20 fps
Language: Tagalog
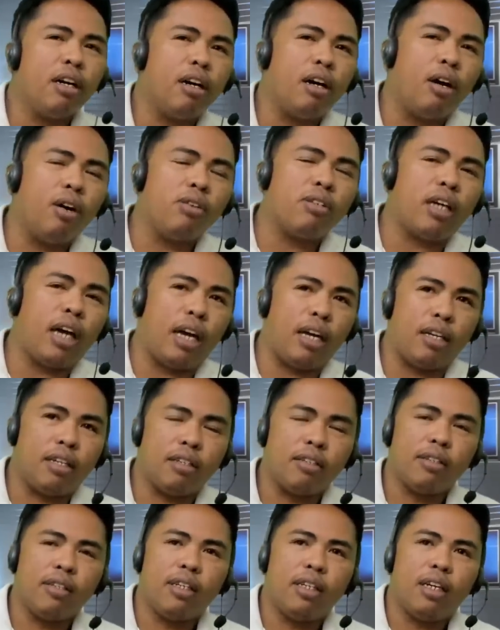
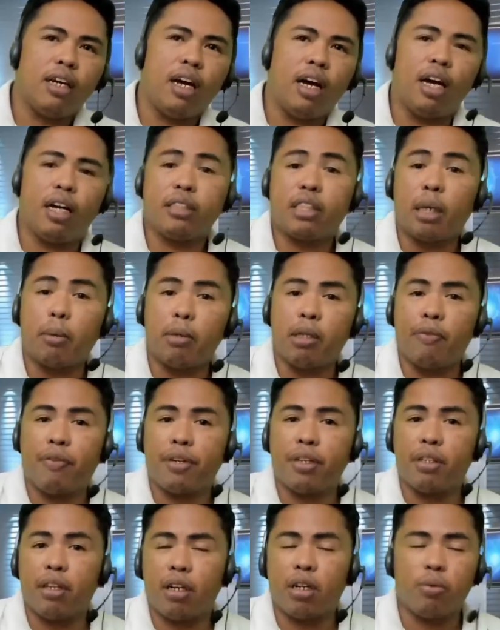Okay. Ang sabi ni
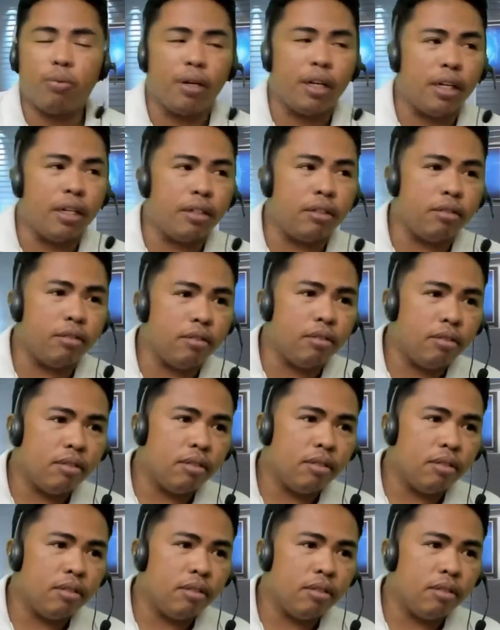Brother Darwin,